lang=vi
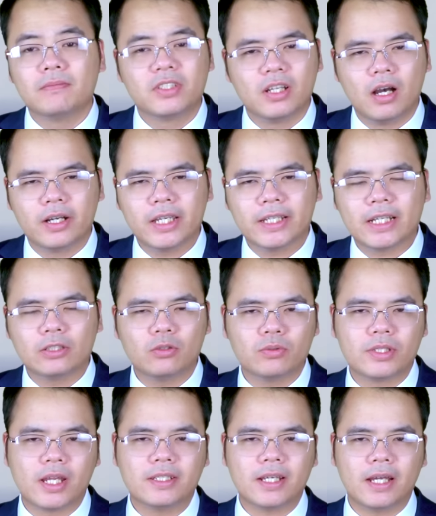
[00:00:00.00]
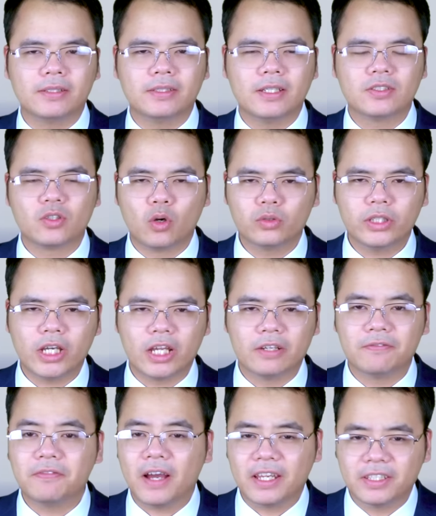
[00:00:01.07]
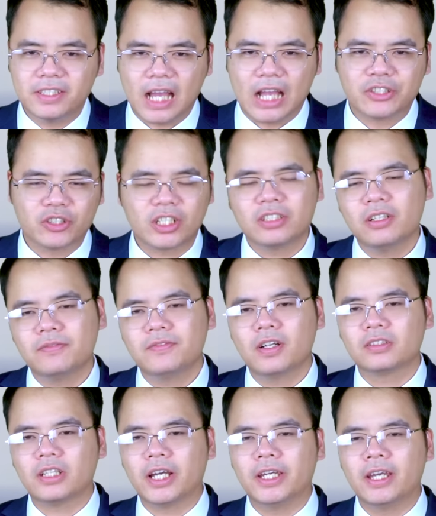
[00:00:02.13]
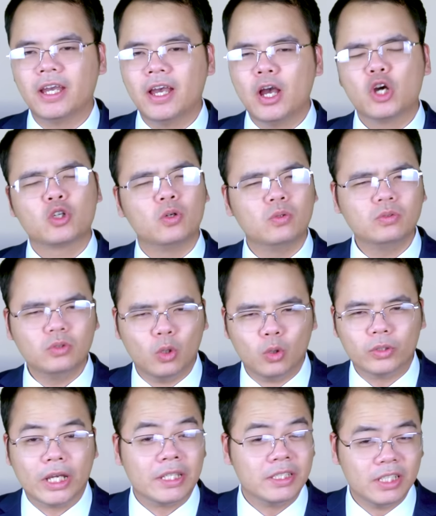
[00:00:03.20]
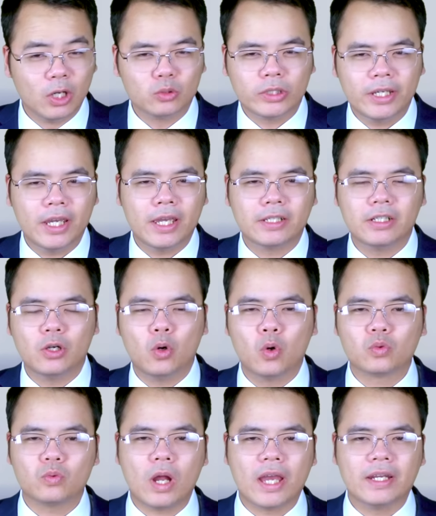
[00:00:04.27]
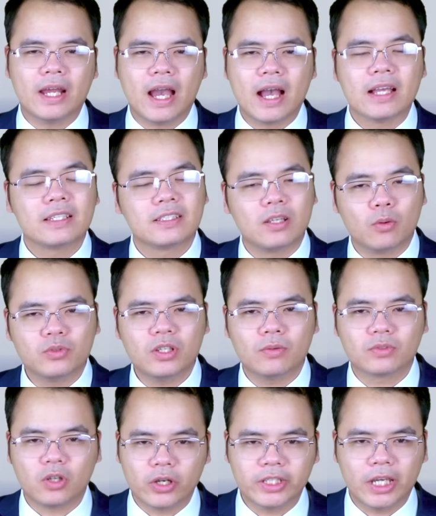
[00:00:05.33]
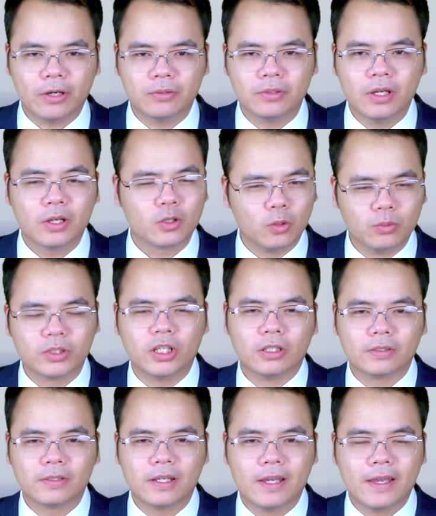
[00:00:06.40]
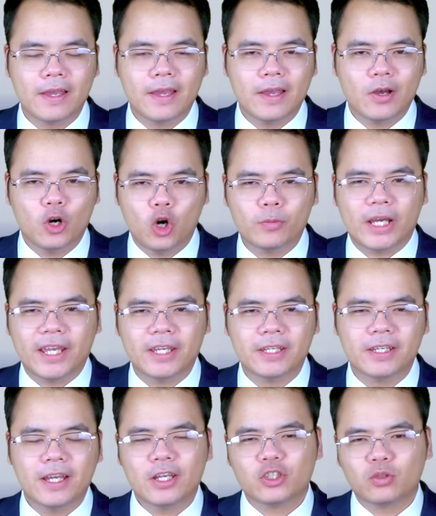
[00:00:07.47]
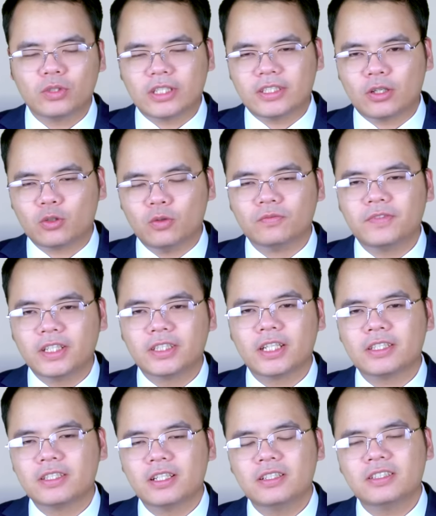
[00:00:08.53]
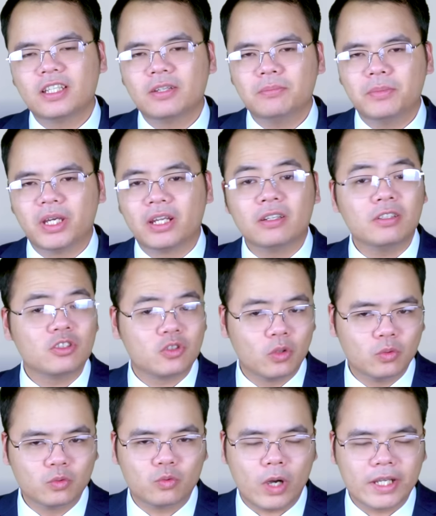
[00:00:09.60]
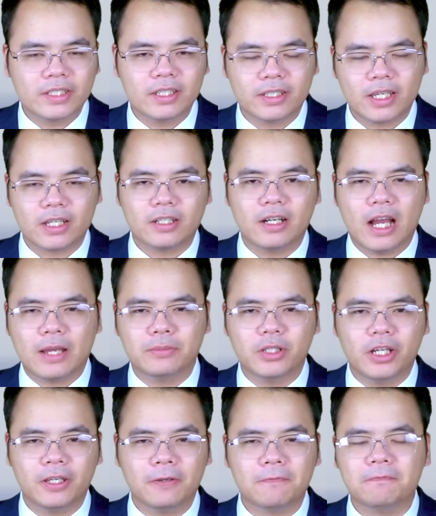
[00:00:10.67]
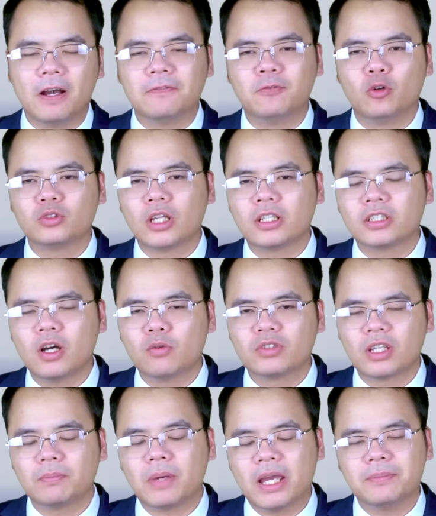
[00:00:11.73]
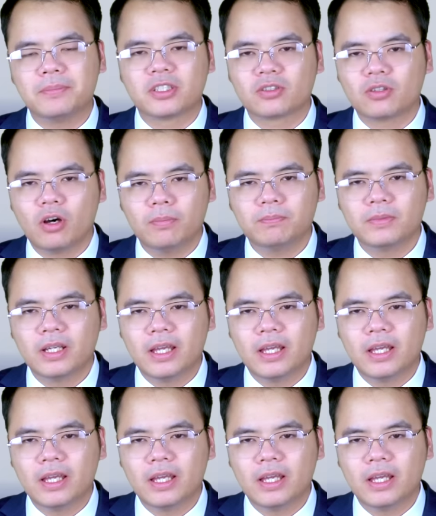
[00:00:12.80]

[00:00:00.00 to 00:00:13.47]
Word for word: Chờ khi kết thúc chiến tranh thì số tiền phải trả cho các nước phương Tây cũng đủ để nhiều thế hệ người Ukraine sống trong đói nghèo, cùng cực. Hôm nay, chúng ta sẽ cùng phân tích những diễn biến xung quanh sự kiện G hai mươi và vụ tấn công sân bay Pskov.